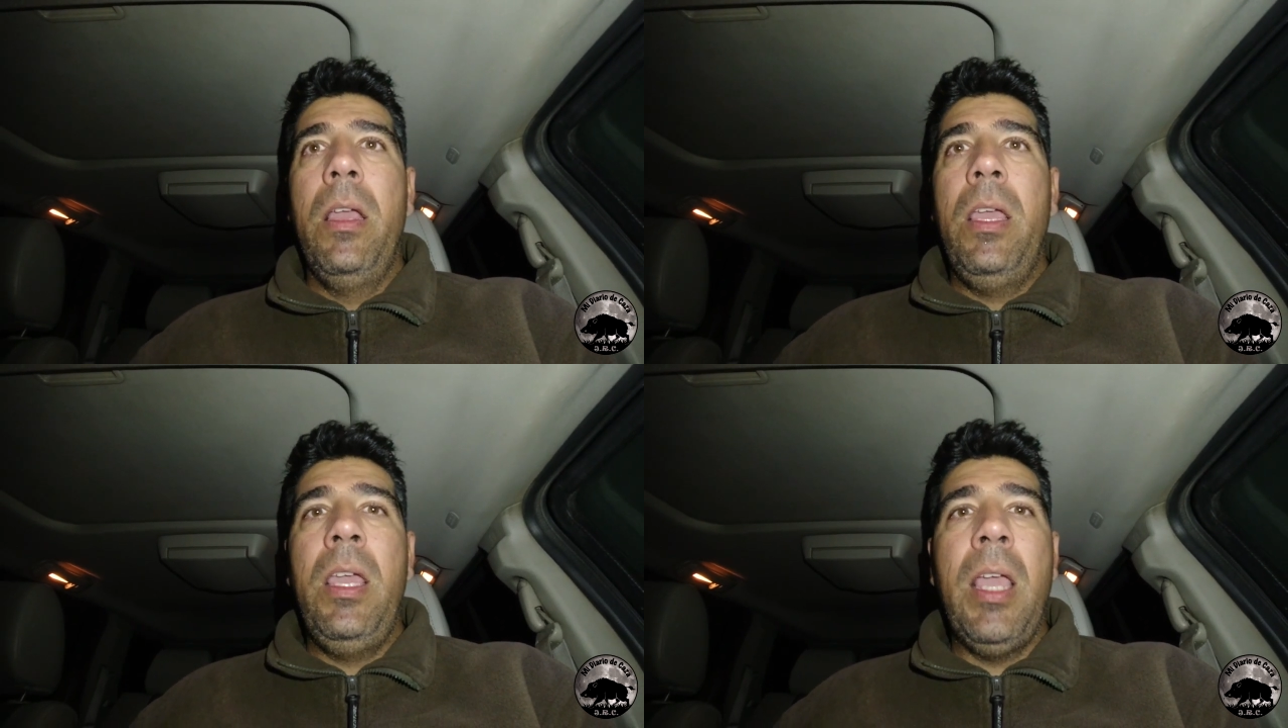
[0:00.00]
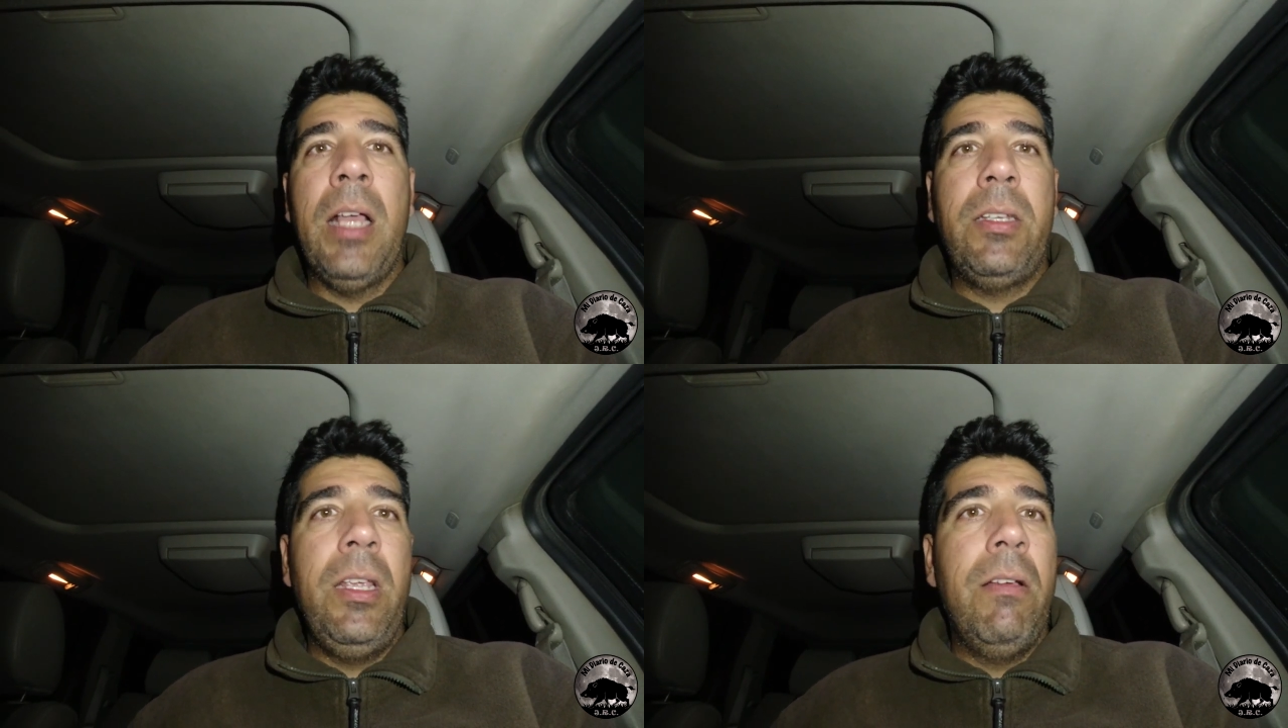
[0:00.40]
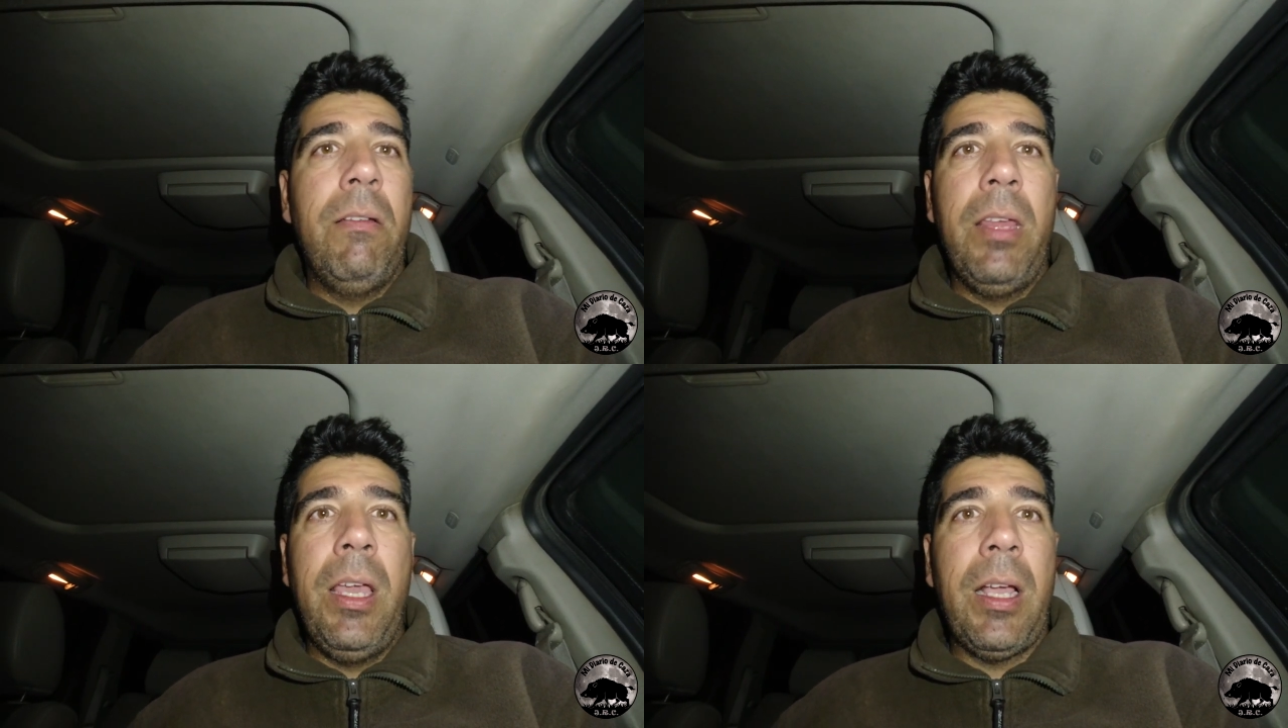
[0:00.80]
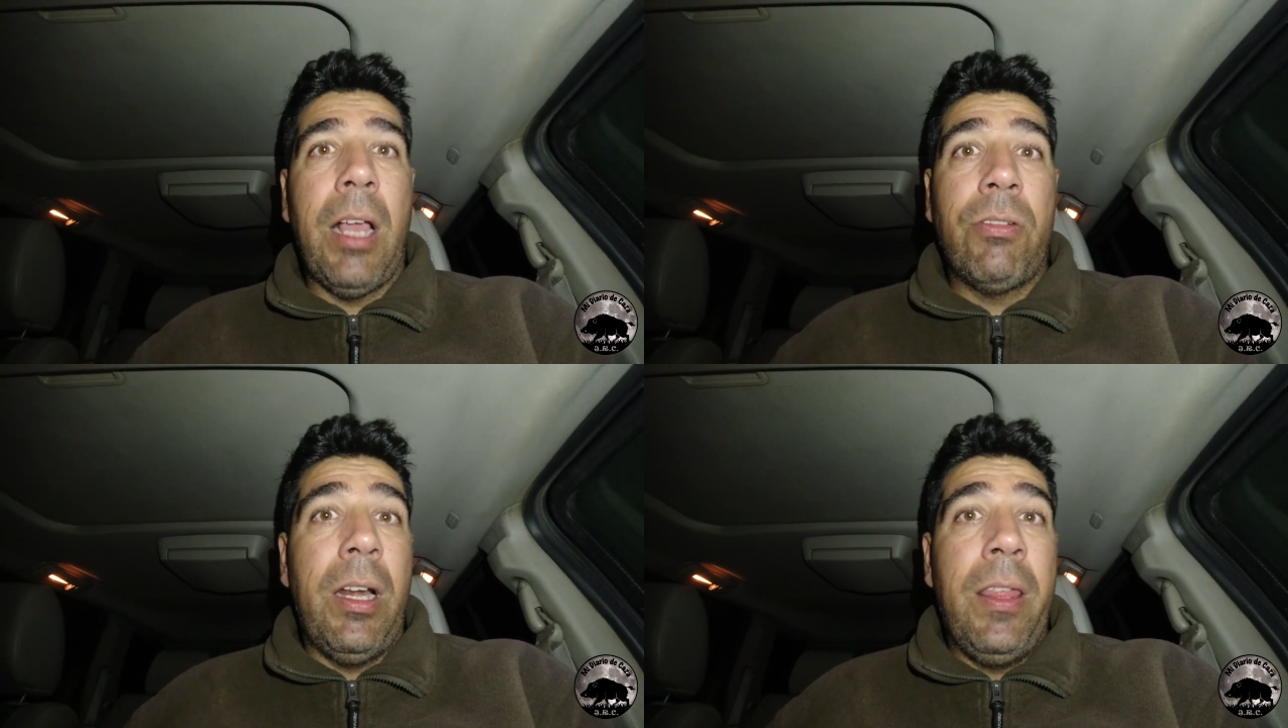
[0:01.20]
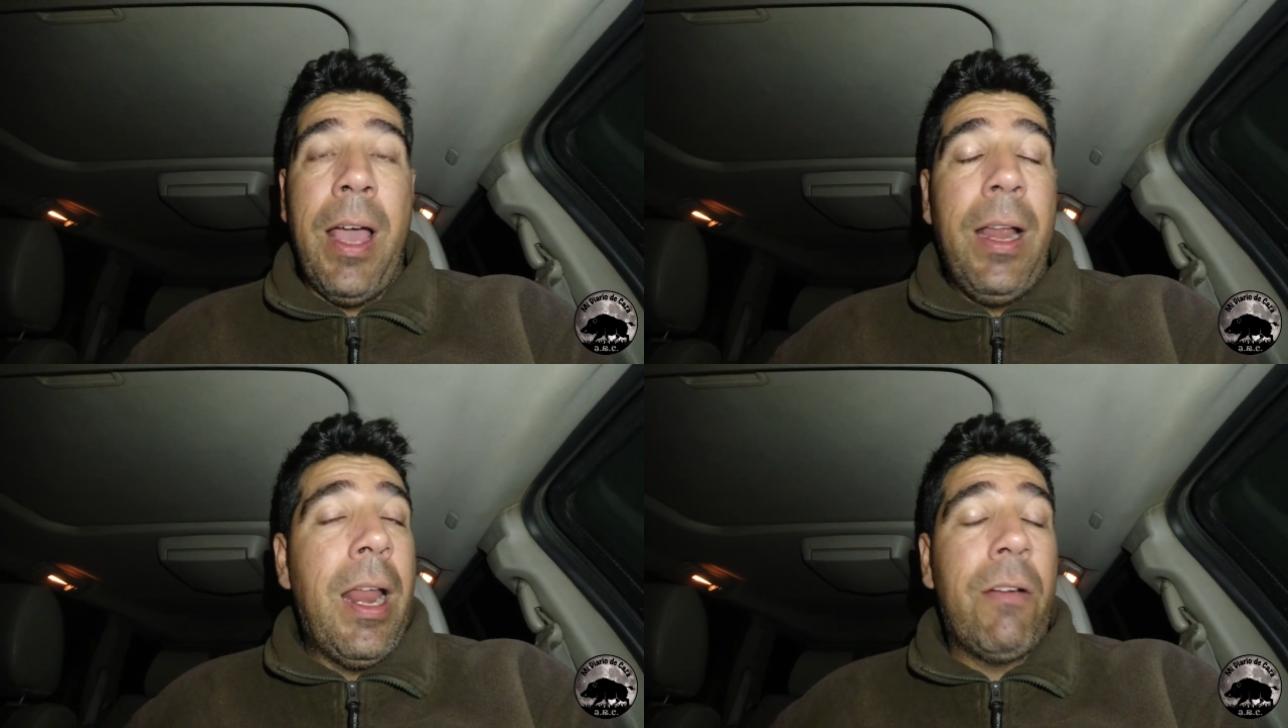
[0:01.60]
Y ha sido de
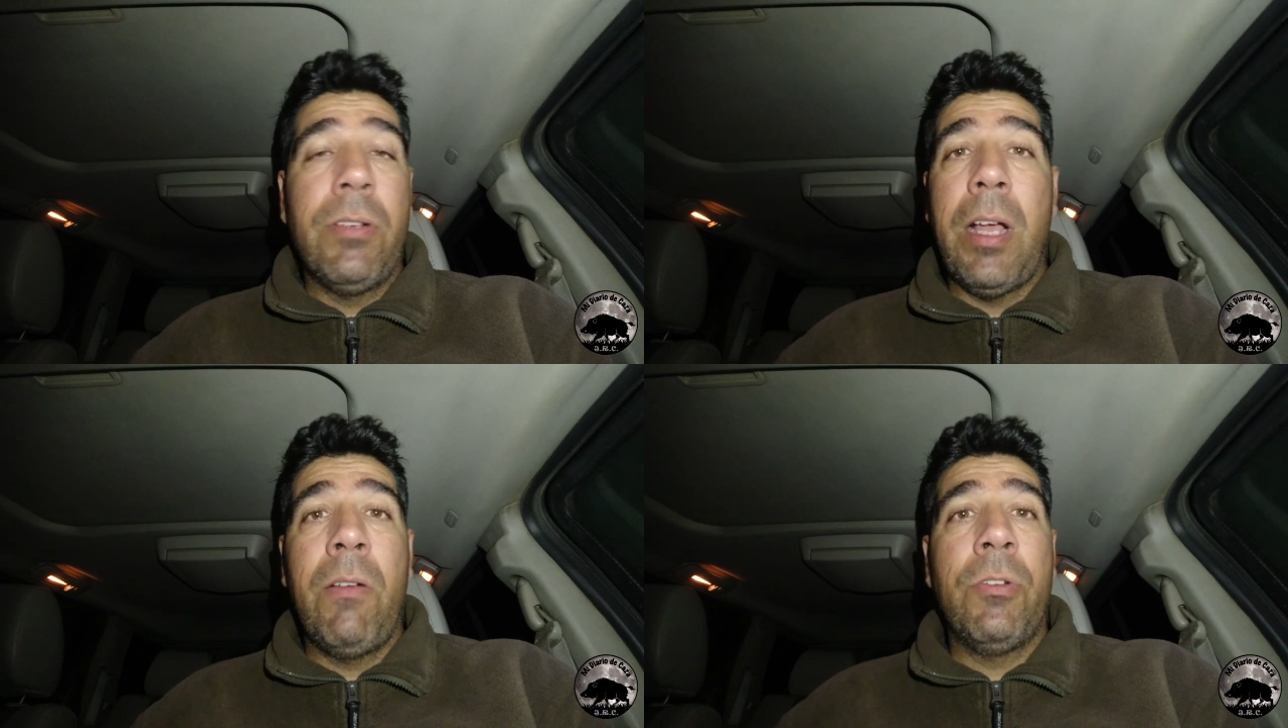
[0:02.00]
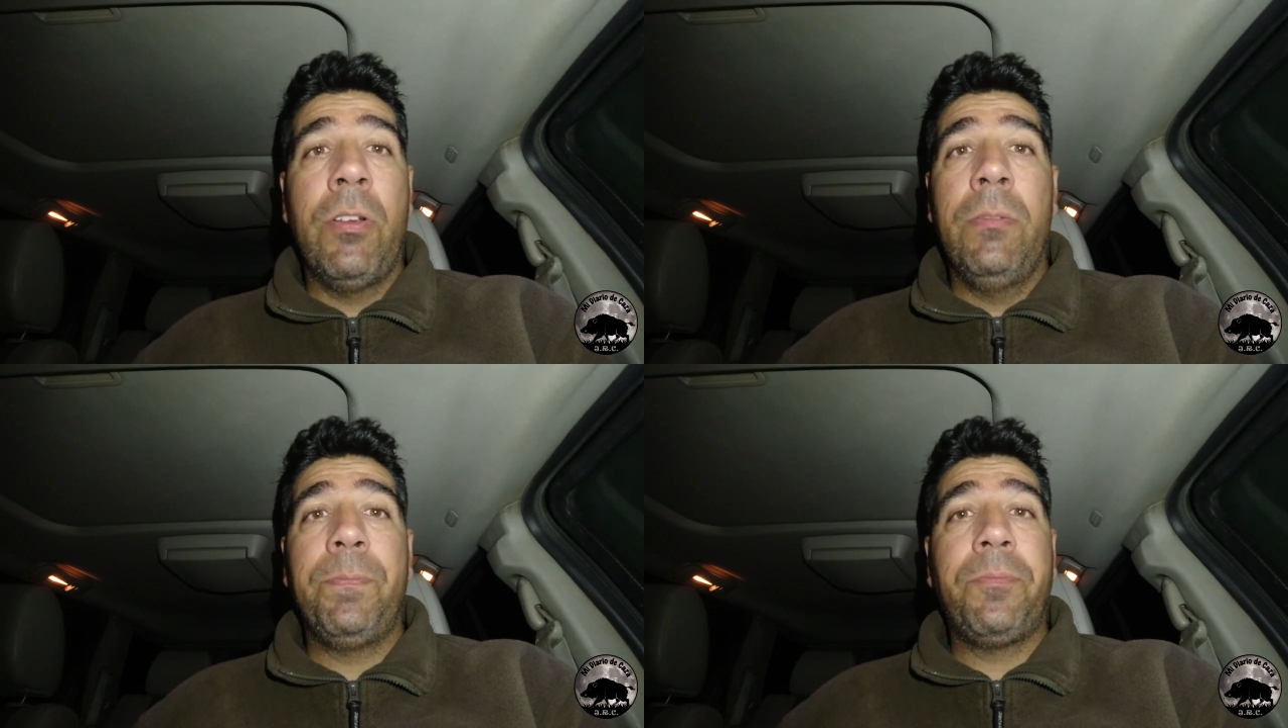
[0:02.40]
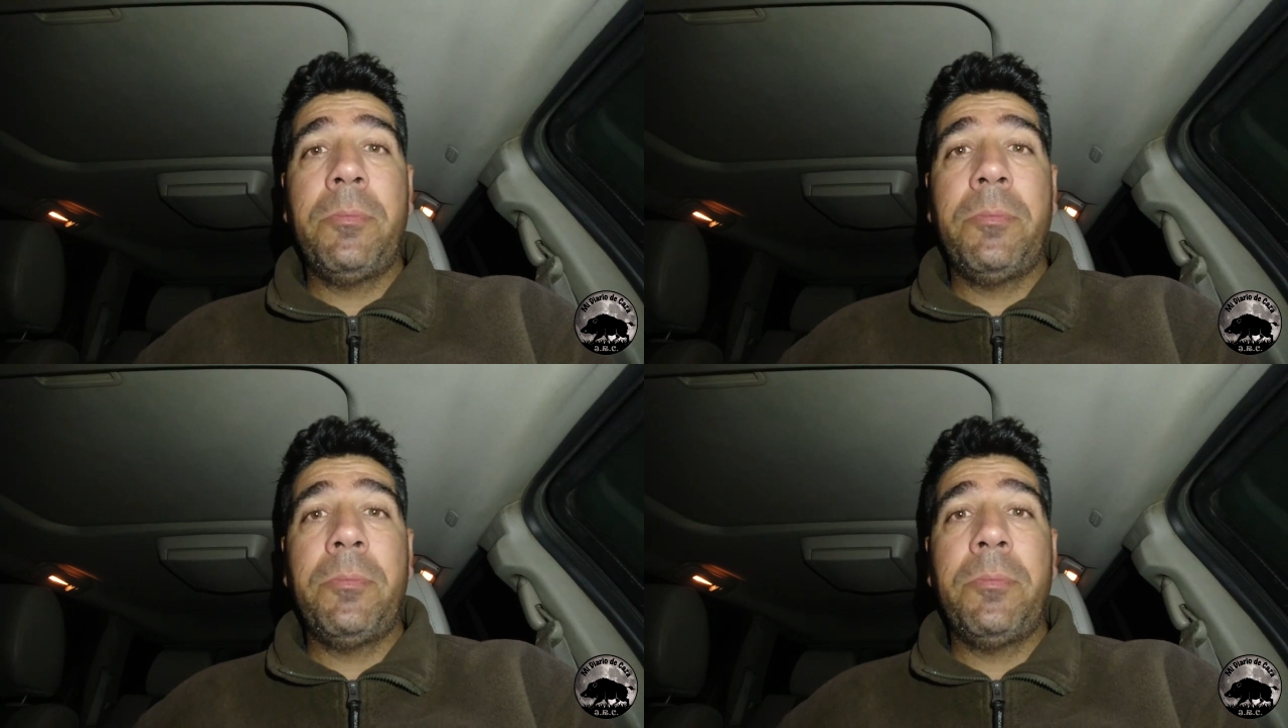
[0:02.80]
casualidad, las cosas como son.